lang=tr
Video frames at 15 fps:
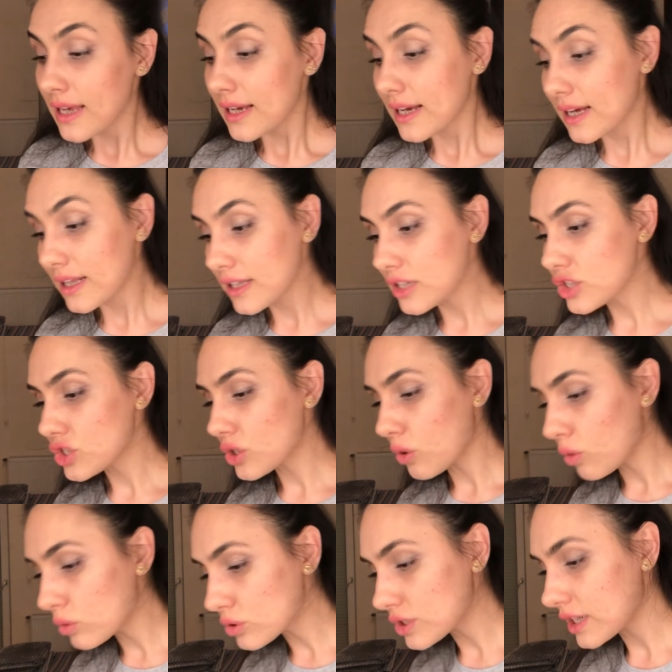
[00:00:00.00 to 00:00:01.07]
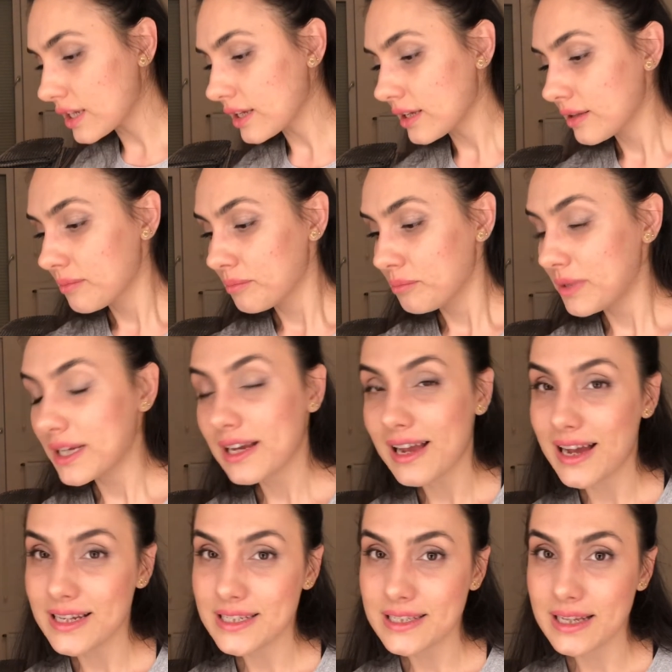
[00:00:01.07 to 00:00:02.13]
Kalıcı oje
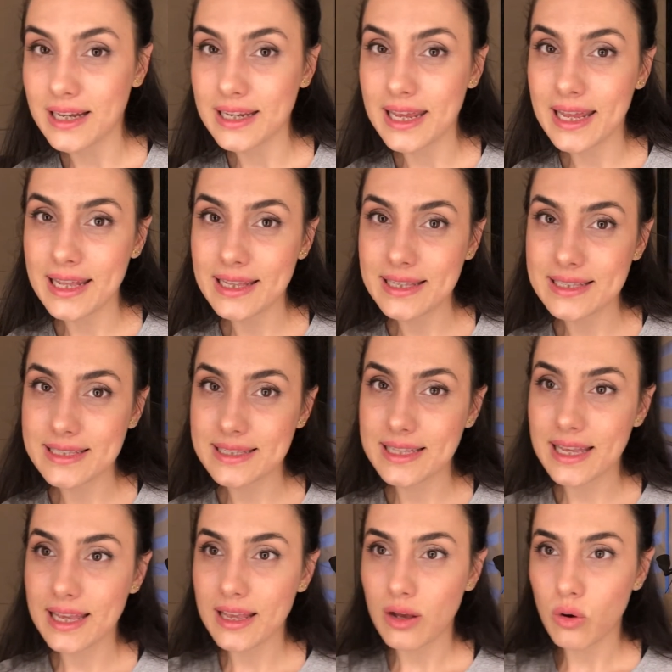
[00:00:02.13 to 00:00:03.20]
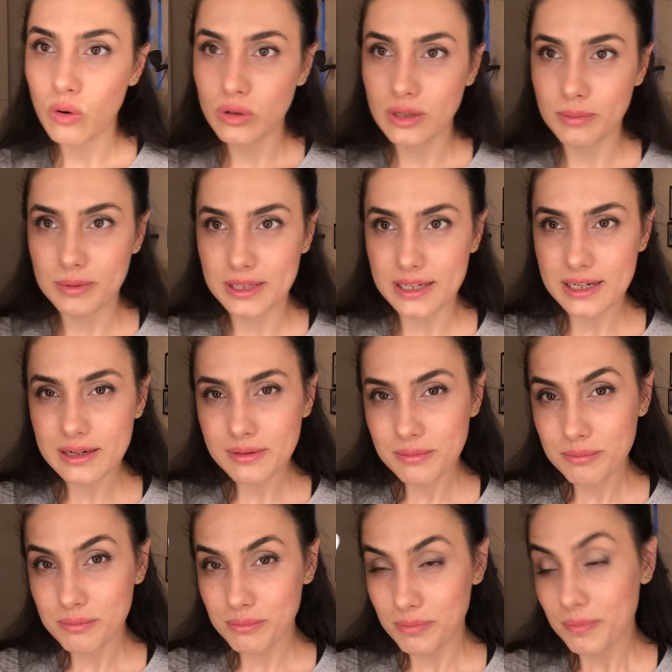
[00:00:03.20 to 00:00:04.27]
birkaç tane elinizde olabilir
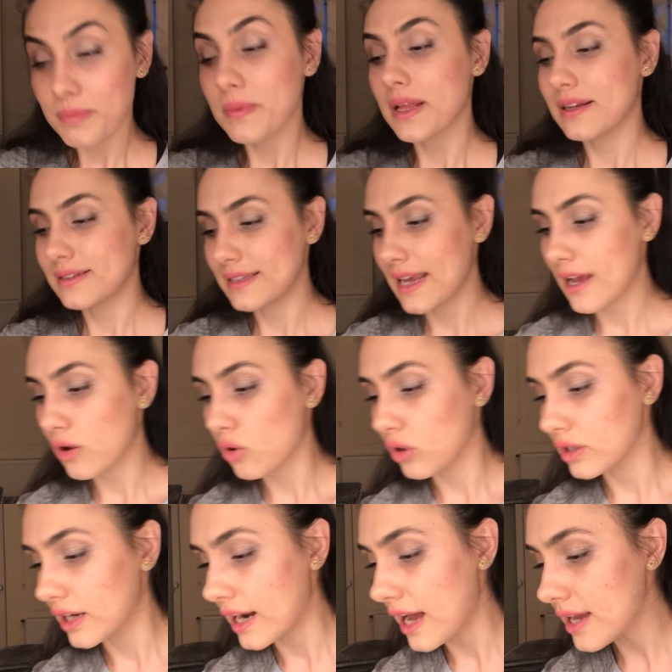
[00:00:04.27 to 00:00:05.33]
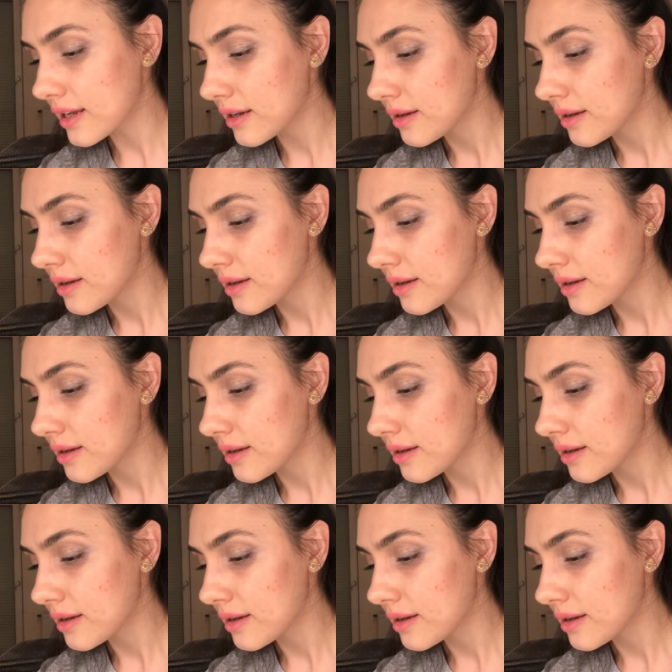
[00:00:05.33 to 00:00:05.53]
renk olarak.